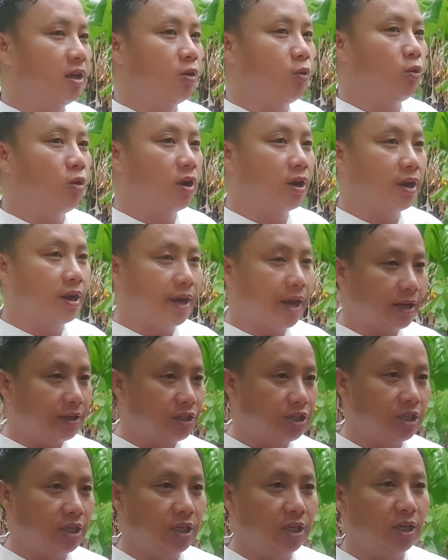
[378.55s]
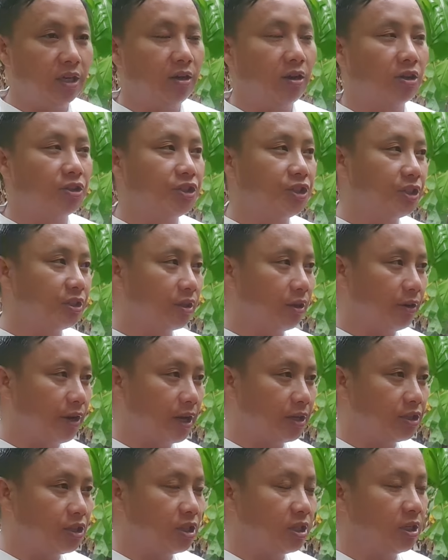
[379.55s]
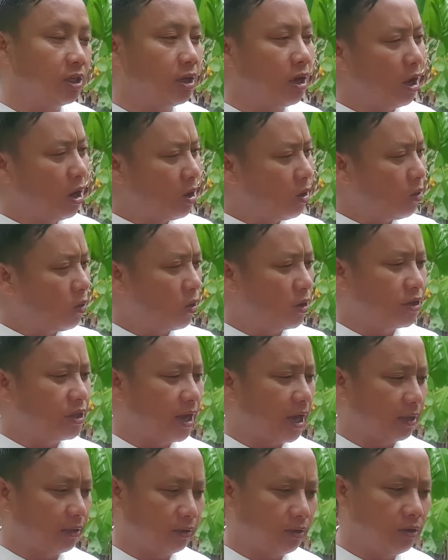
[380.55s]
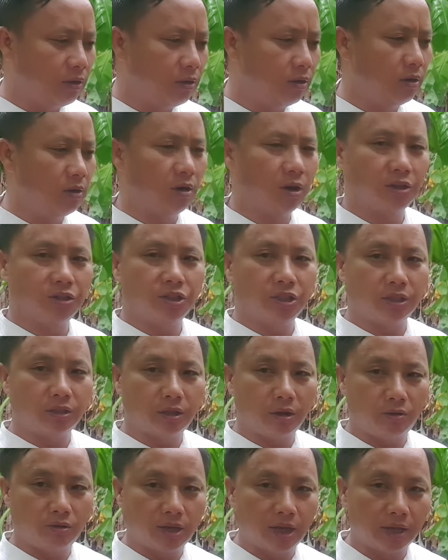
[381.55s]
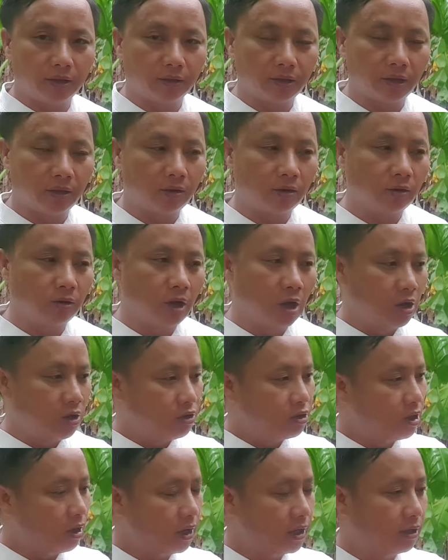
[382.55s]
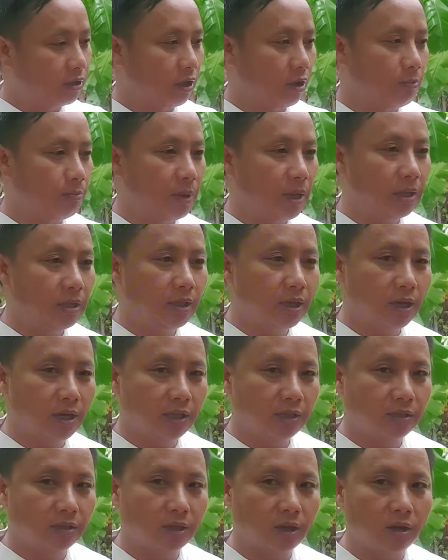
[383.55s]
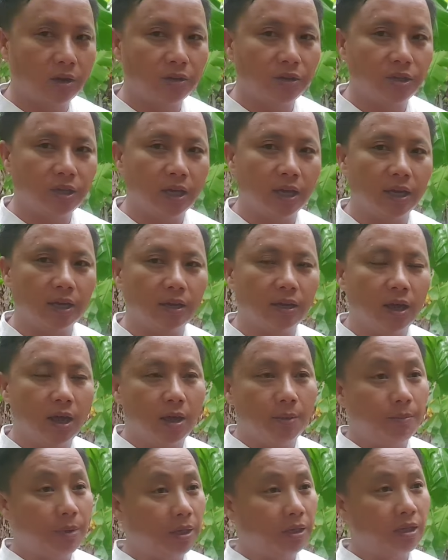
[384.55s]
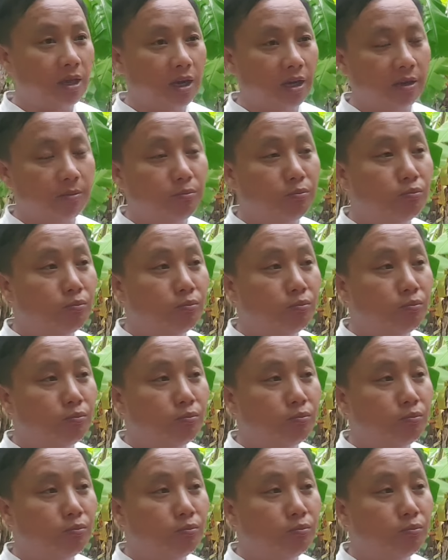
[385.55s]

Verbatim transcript: của đá chi là chỉ tàu đá chi của nhà tư là chỉ tàu nhà tàu giờ lên tới bé thiên lý giò nhẹ bé thiên lý